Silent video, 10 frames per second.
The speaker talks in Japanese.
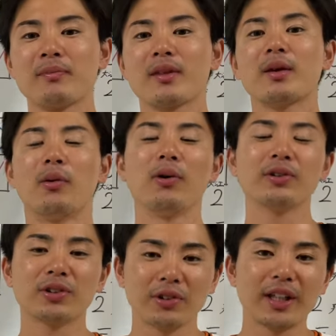でも
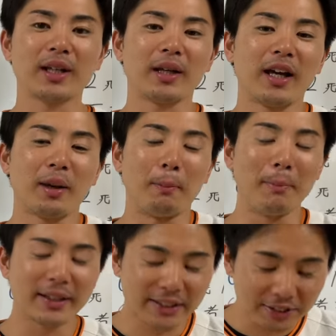本当に、えー、
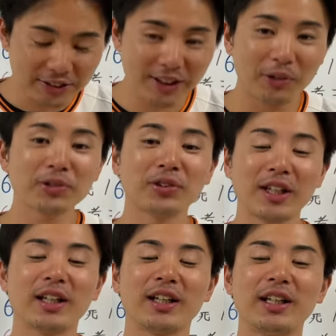めちゃくちゃ本当
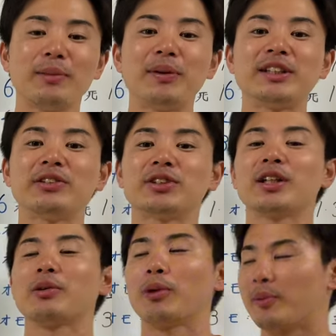にいいピッチングして
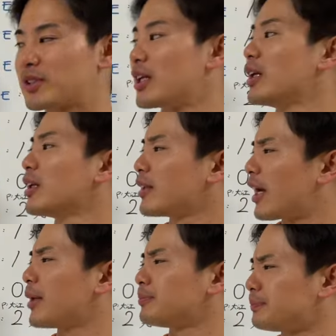たと思います。
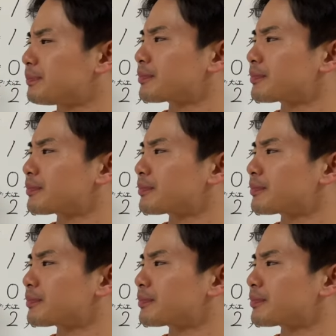で、